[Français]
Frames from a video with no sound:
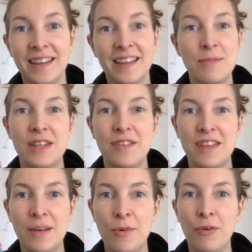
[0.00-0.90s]
Et bien
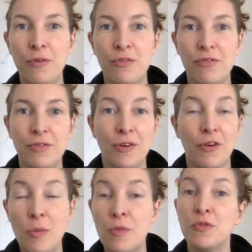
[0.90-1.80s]
évidemment,
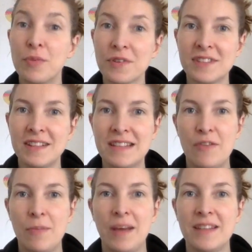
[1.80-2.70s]
comment vous pensez, ça fait
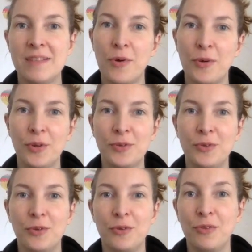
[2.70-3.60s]
partie prenante
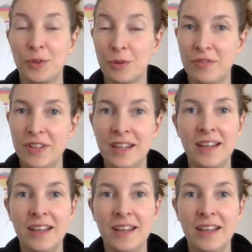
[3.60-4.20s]
de votre vie.